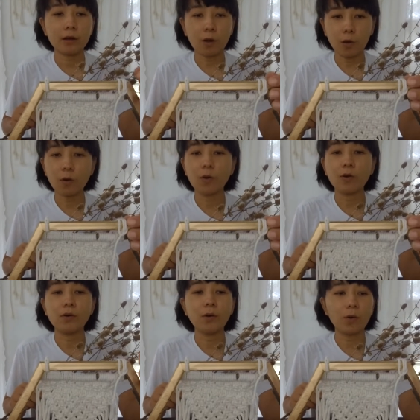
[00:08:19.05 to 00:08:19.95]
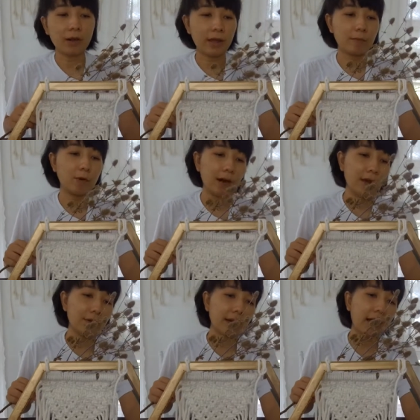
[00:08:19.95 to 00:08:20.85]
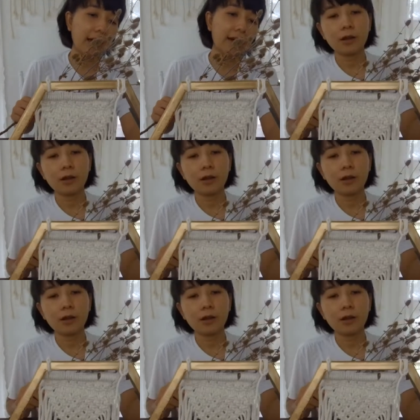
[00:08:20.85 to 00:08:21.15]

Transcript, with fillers: โครงหกเหลี่ยมของเรานะคะ